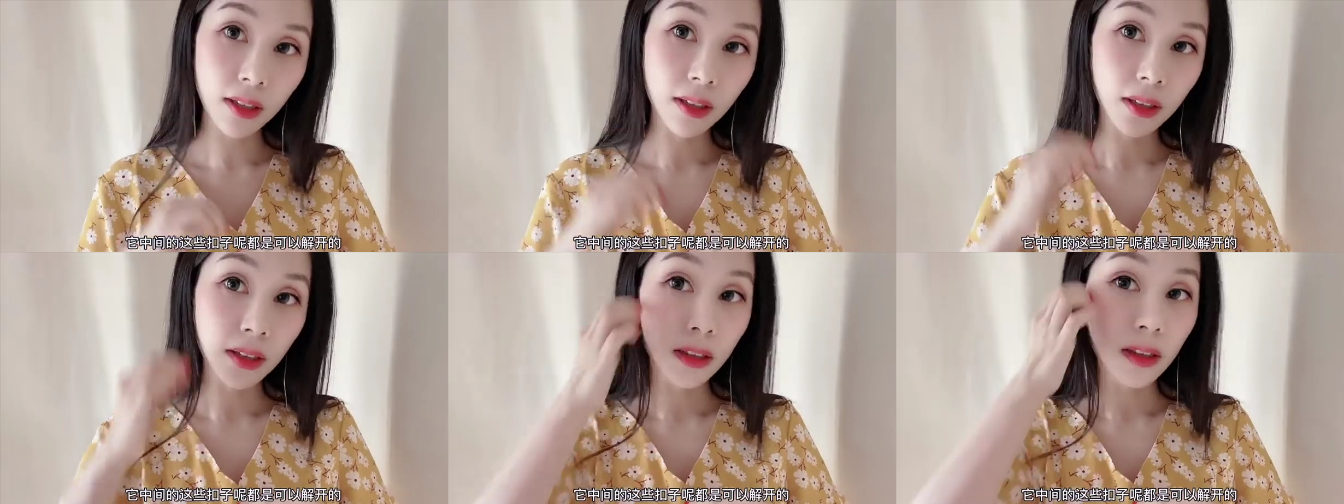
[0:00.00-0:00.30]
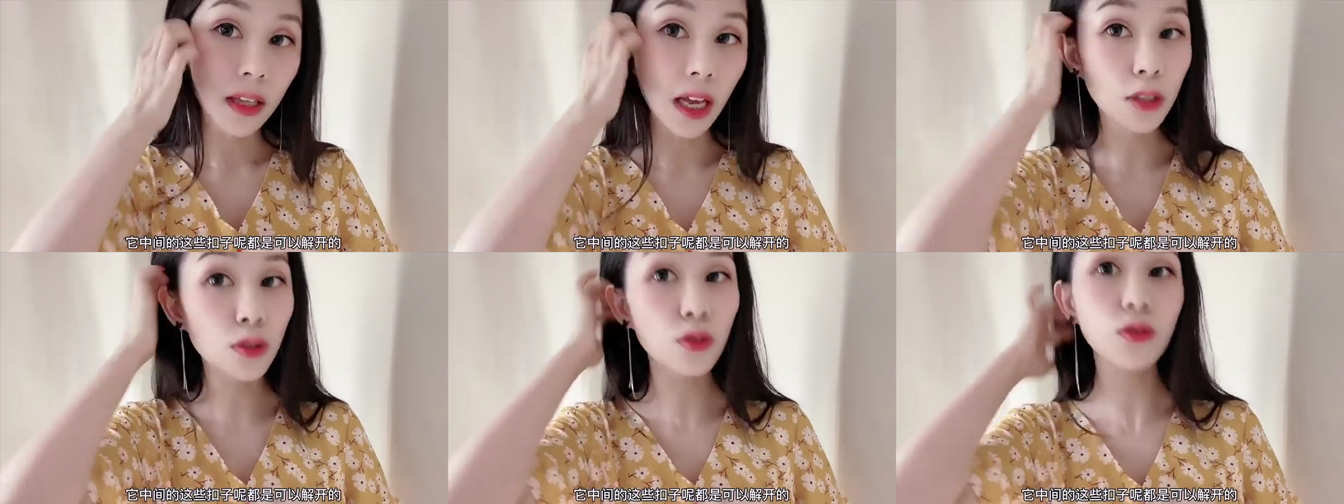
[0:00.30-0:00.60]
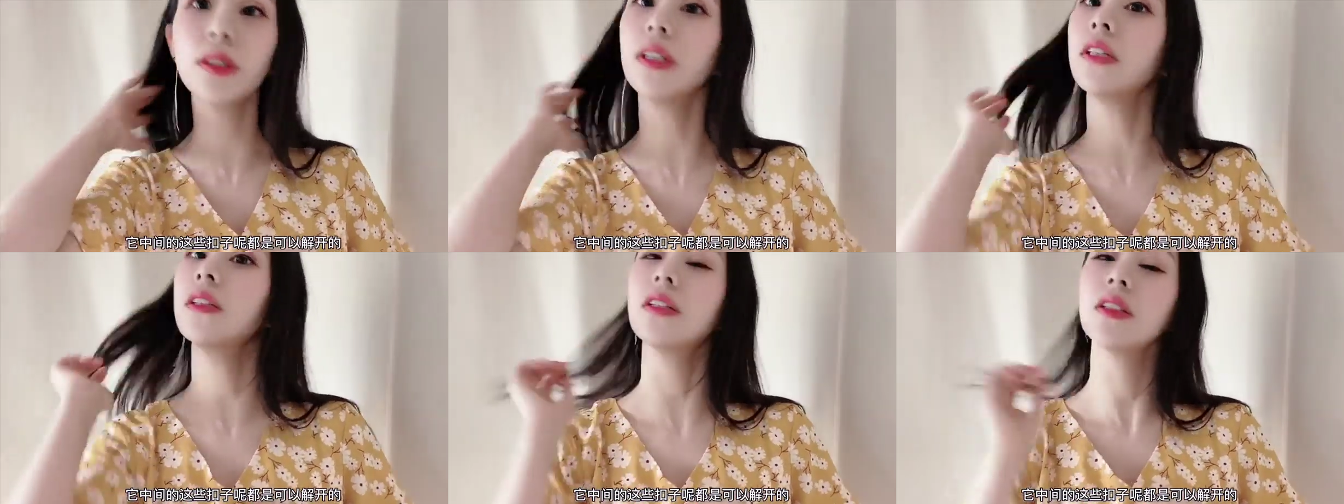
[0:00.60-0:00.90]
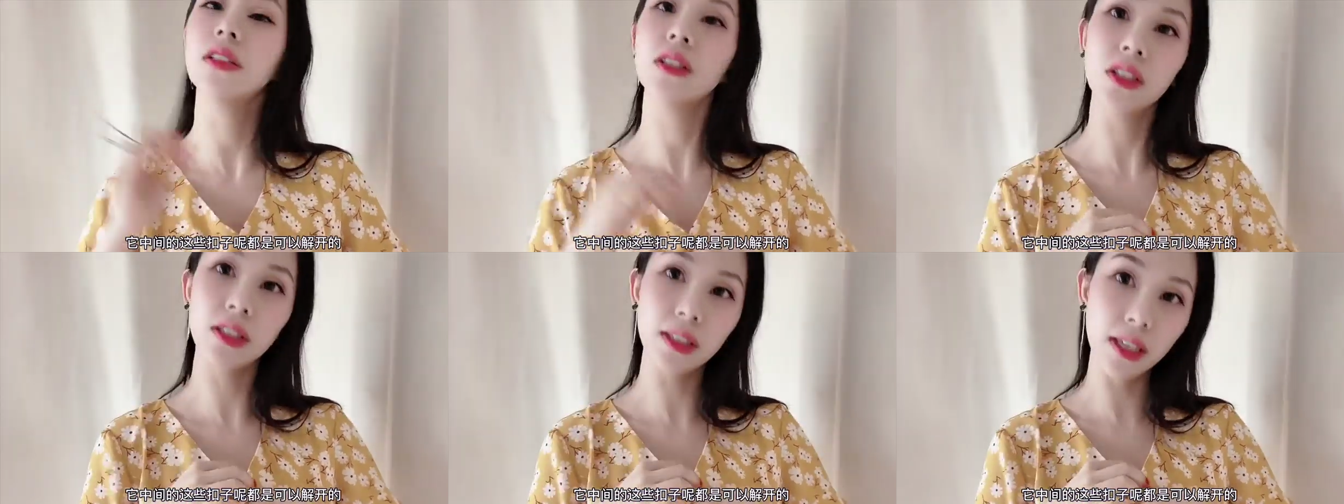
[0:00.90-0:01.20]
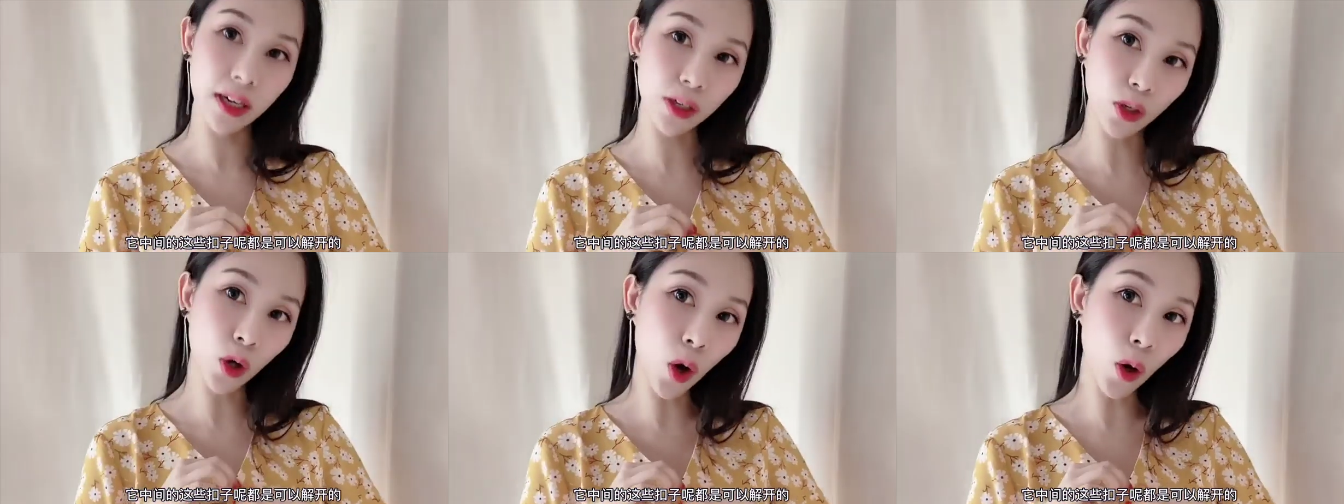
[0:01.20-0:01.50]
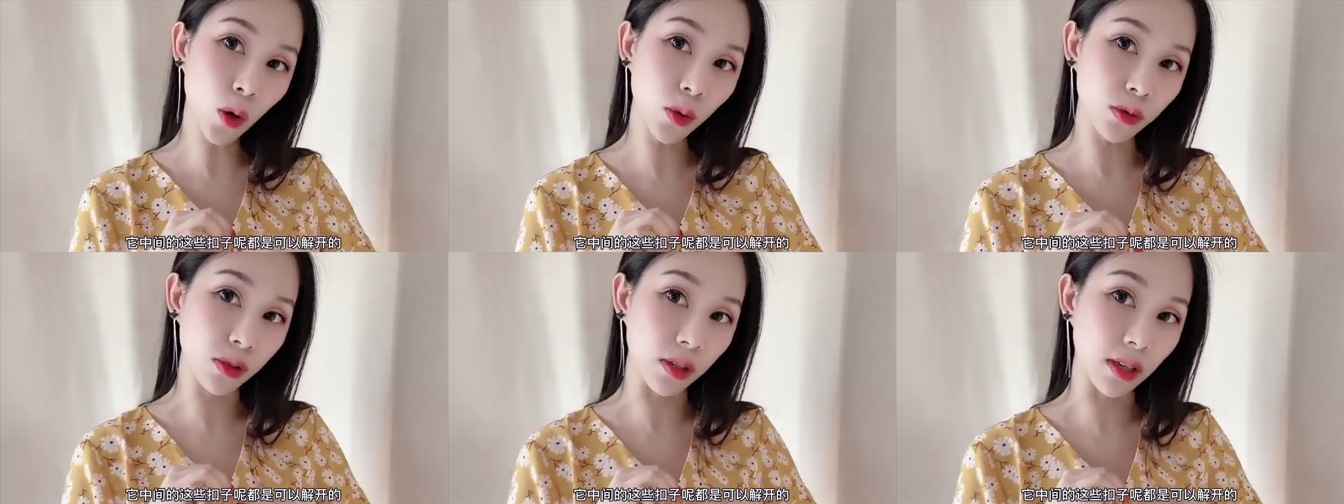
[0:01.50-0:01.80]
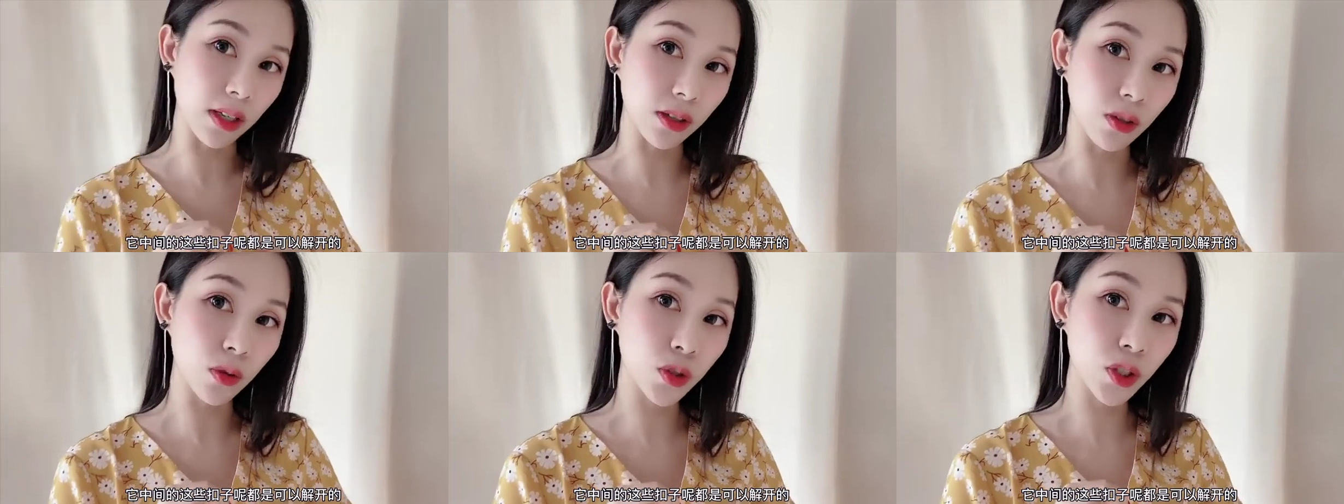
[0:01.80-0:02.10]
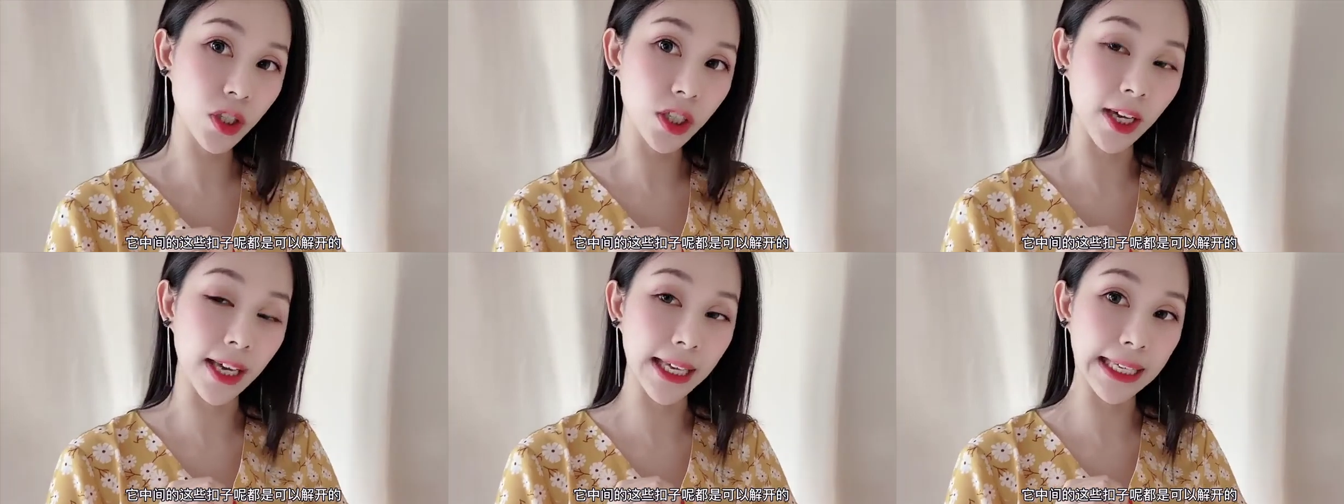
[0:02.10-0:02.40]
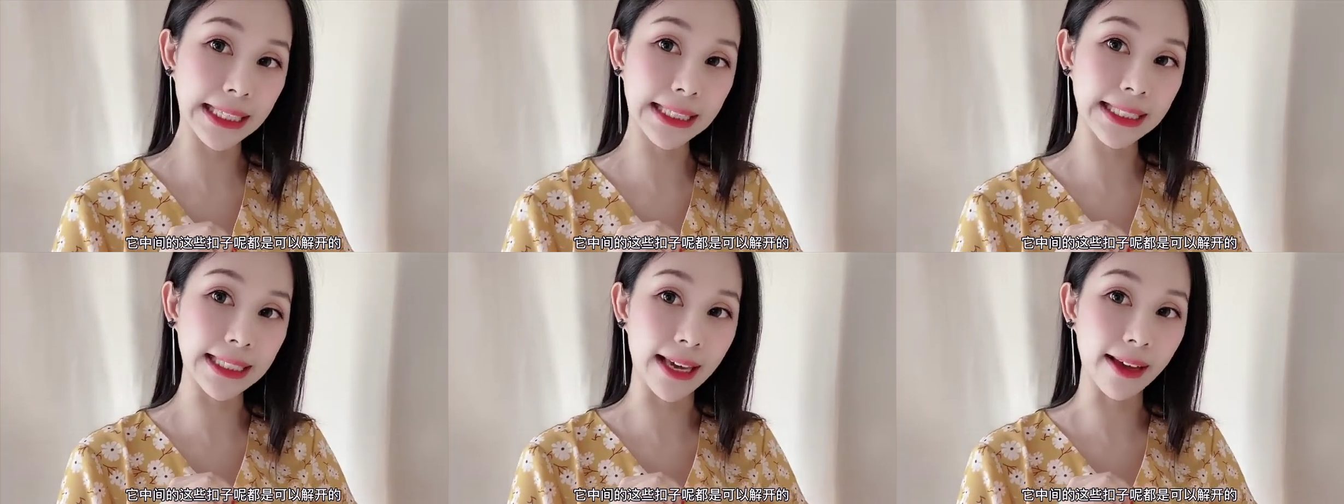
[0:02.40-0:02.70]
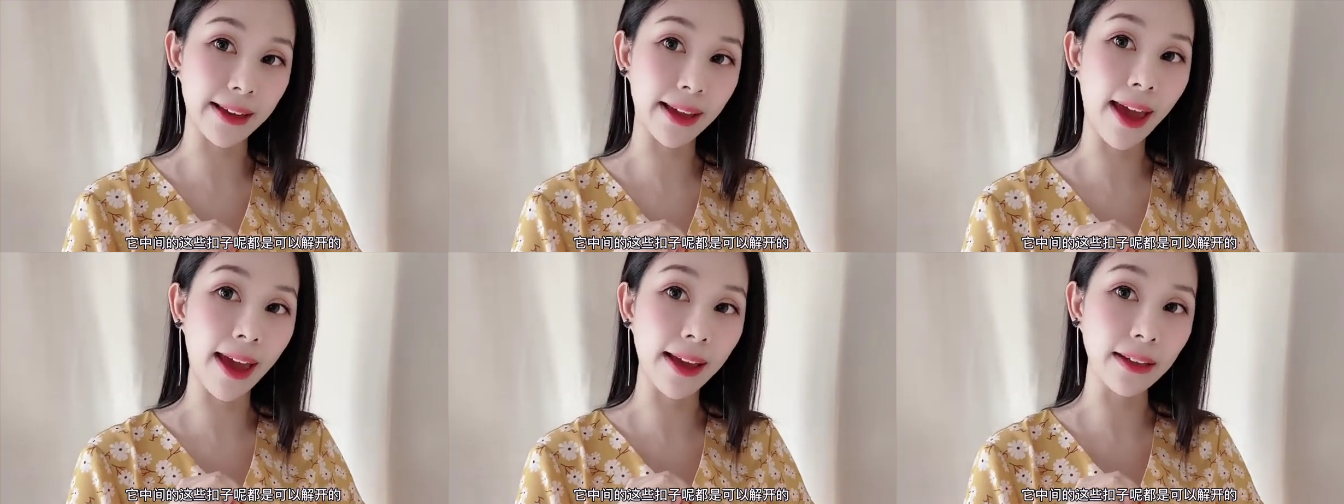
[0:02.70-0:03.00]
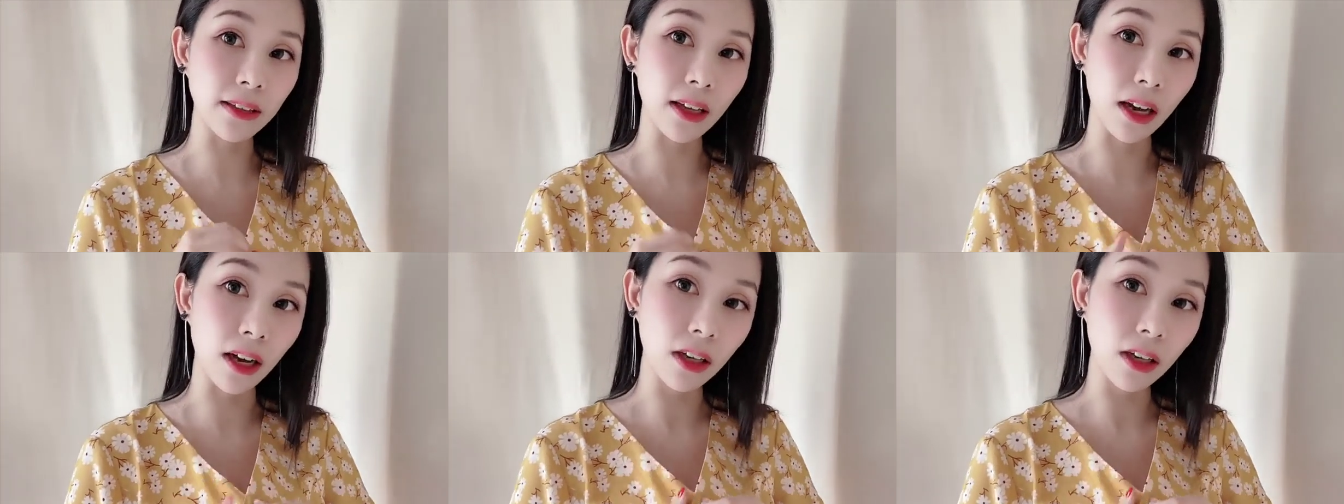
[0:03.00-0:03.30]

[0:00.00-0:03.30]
它中间的这些扣子呢都是可以解开的，